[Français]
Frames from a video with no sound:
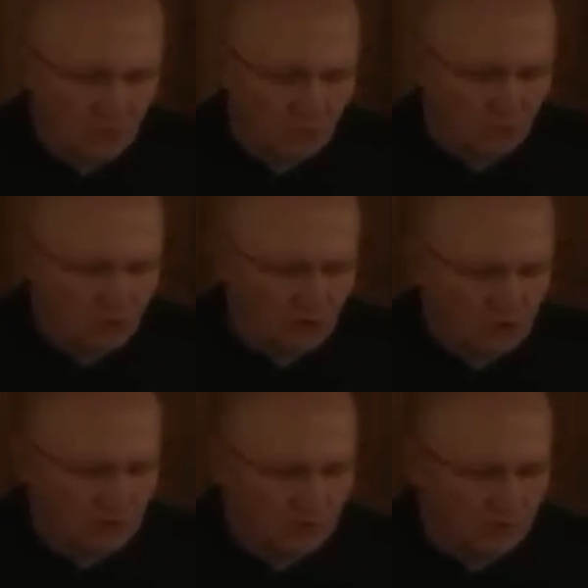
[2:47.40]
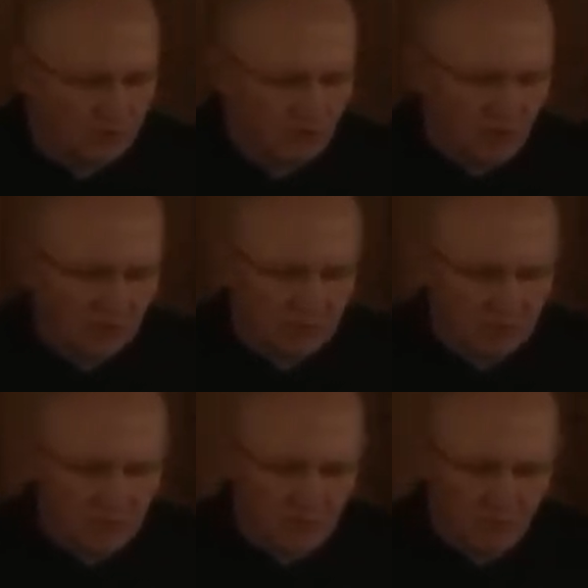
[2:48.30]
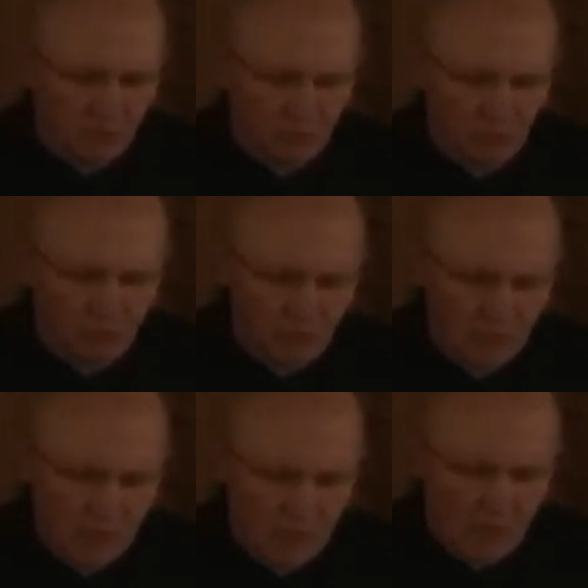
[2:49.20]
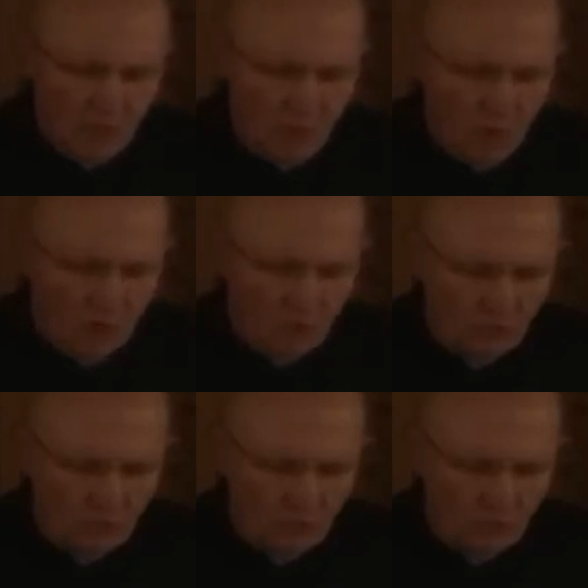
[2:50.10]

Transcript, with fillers: que j'ai d'avoir mis mon nom, quoique